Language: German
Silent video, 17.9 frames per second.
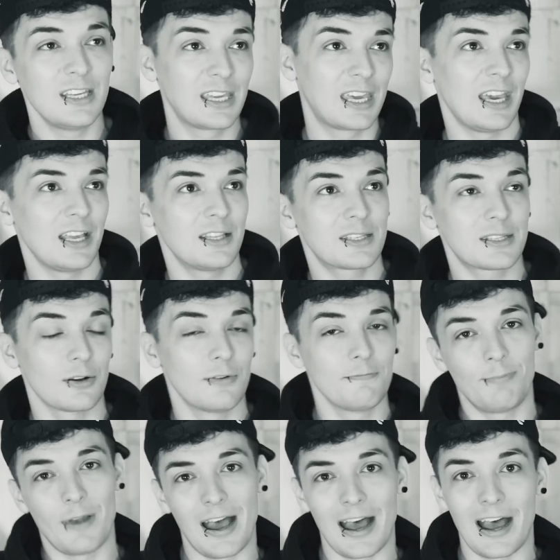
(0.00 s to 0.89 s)
die Kids
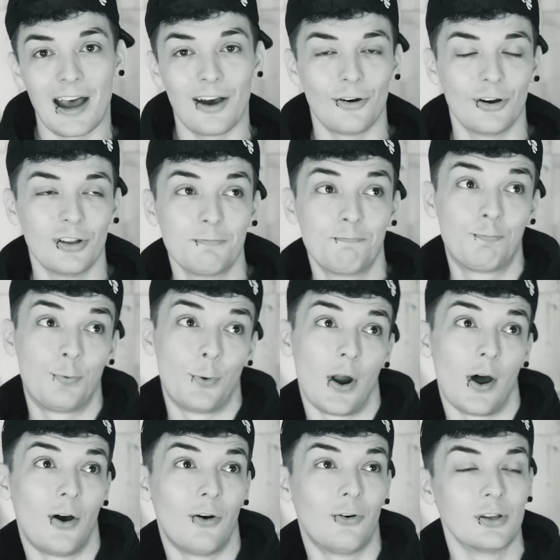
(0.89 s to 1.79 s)
und bla und
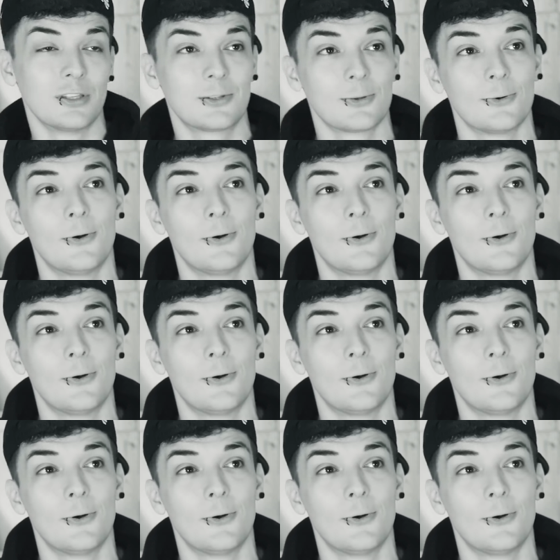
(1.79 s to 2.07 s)
Bro und